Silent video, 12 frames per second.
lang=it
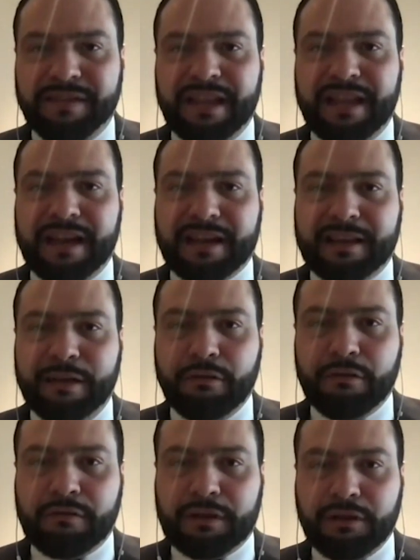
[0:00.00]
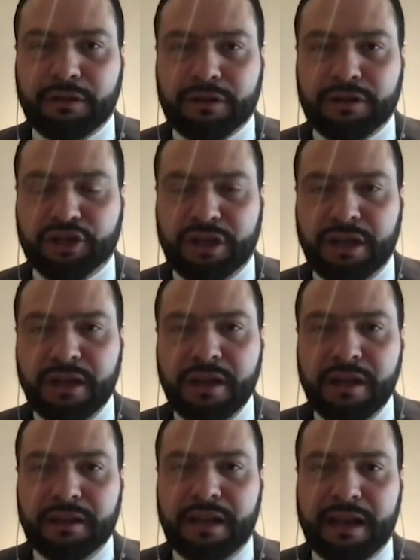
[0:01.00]
vedere l'articolo 14
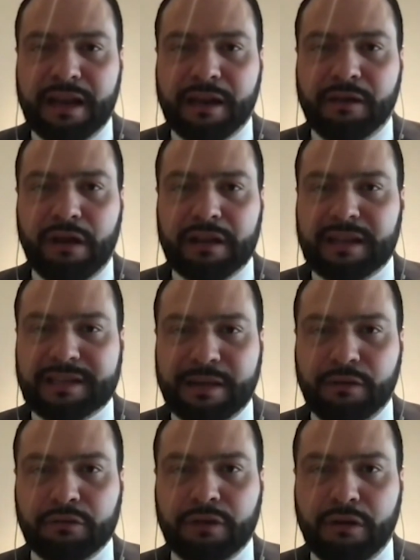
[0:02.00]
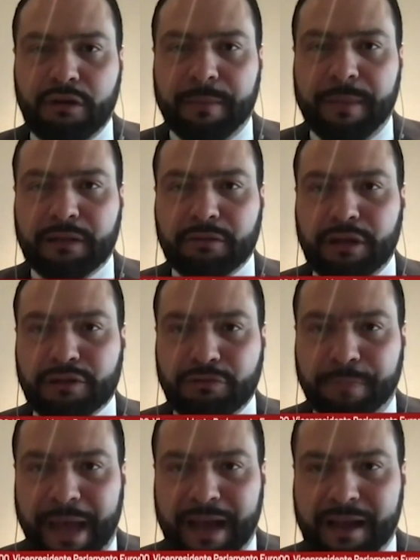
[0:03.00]
del, del secondo regolamento del
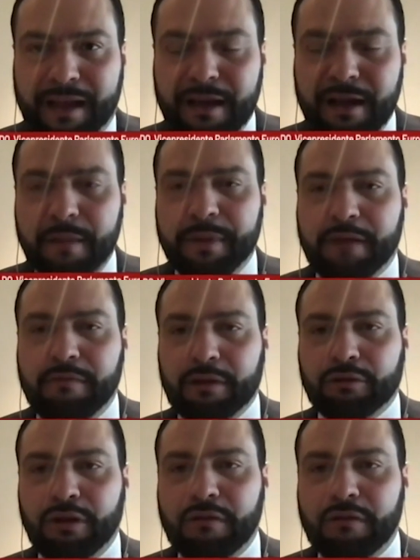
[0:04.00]
SUPEC, per quanto